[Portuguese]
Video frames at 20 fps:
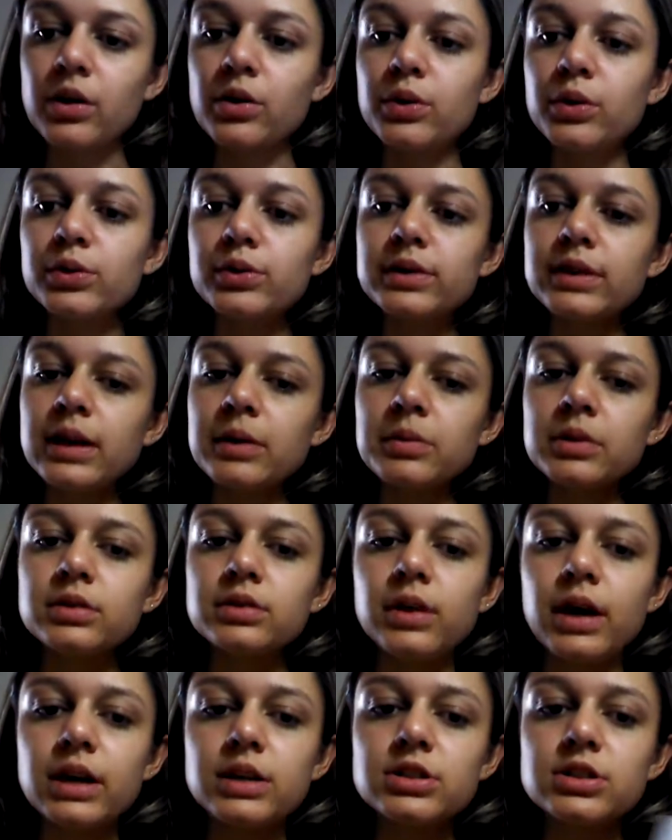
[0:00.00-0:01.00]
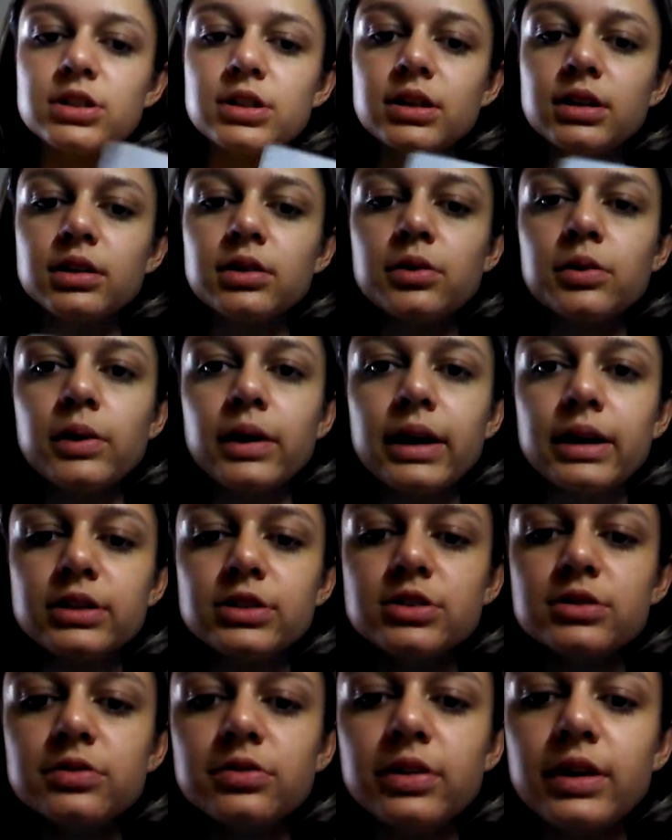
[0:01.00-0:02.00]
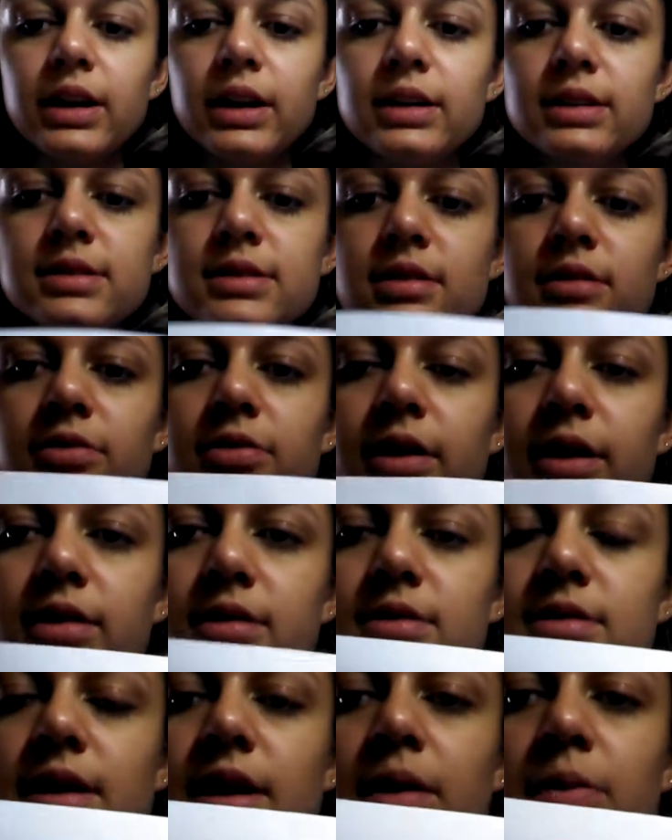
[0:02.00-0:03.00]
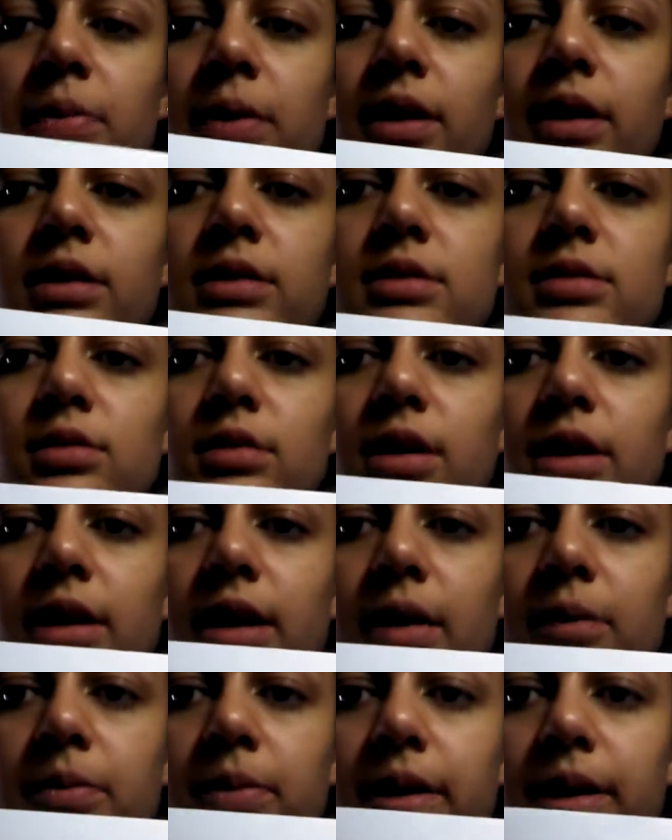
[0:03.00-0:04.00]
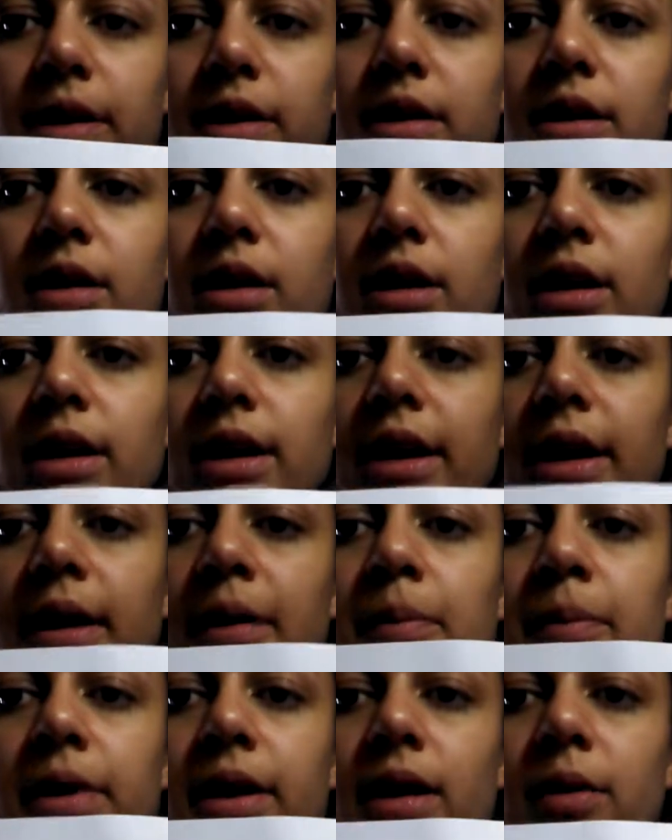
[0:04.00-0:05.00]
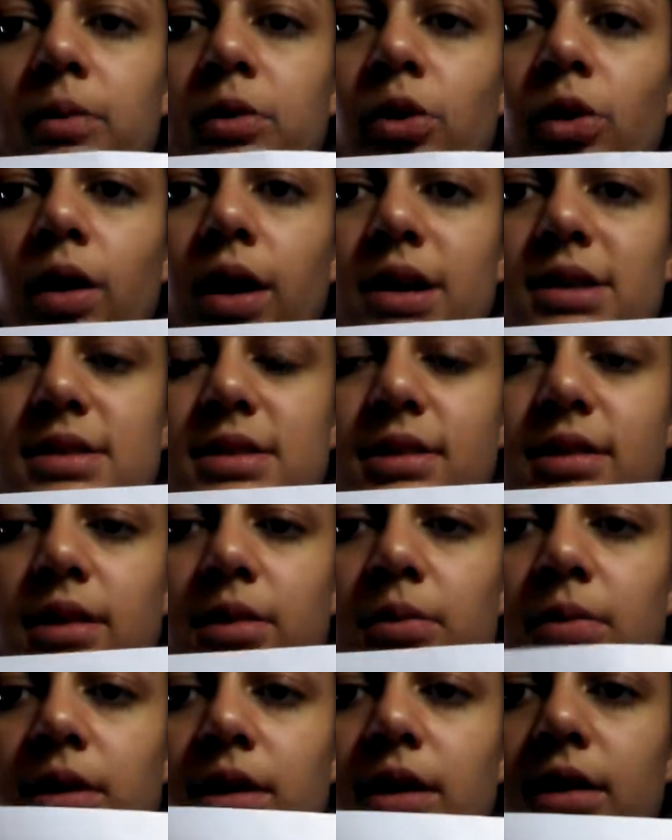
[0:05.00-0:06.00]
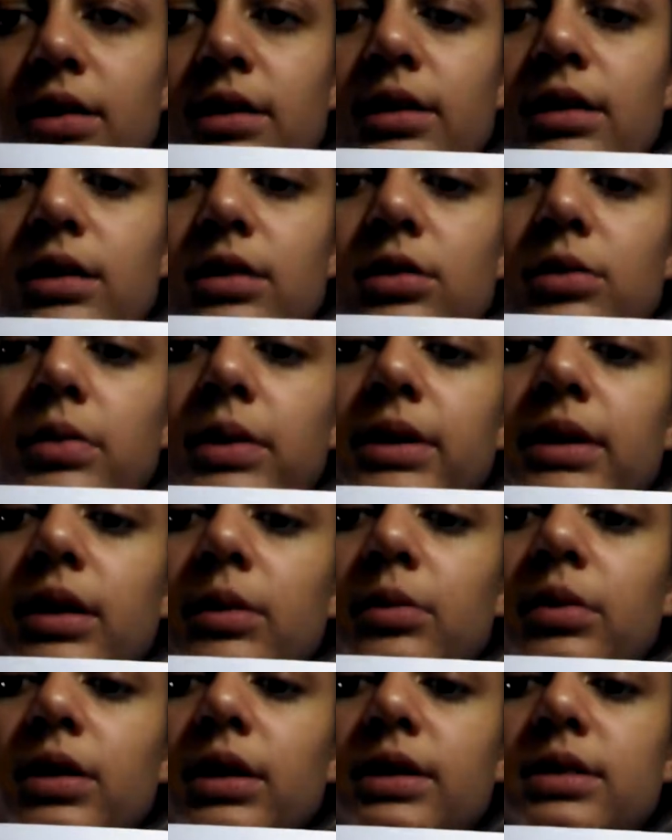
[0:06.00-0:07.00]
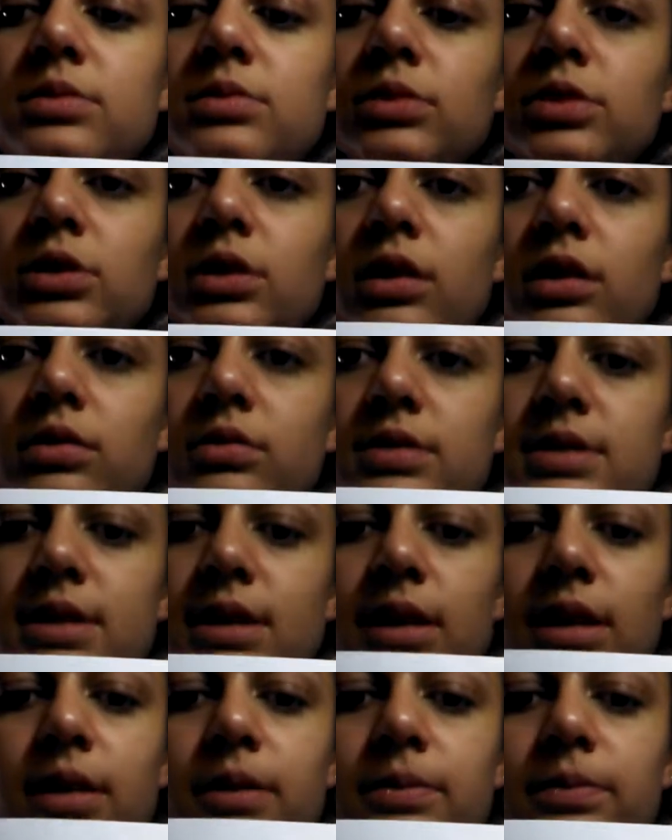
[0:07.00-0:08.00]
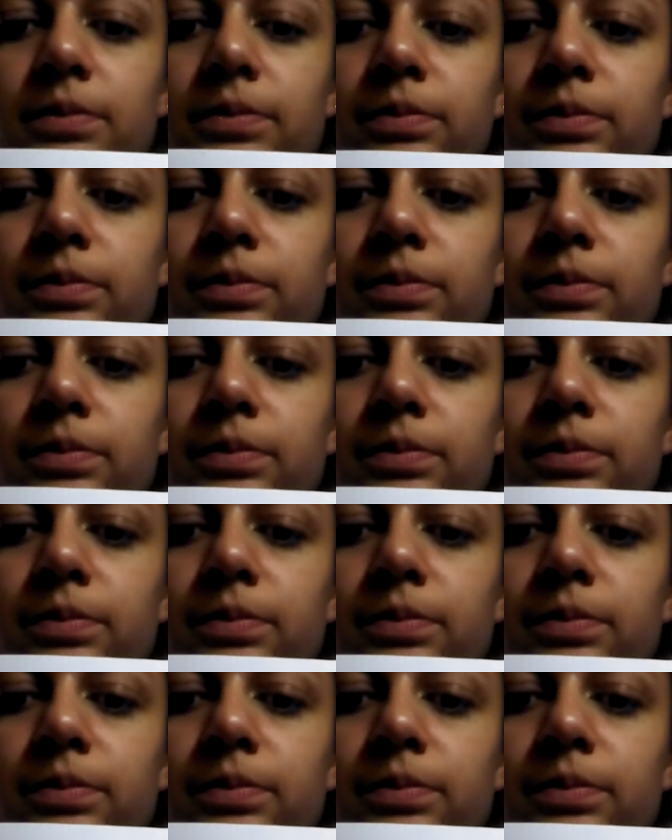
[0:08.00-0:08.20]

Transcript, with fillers: O tema do artigo é Diferentes efeitos da hiperinsulinemia e hiperaminoacidemia no metabolismo de leucina.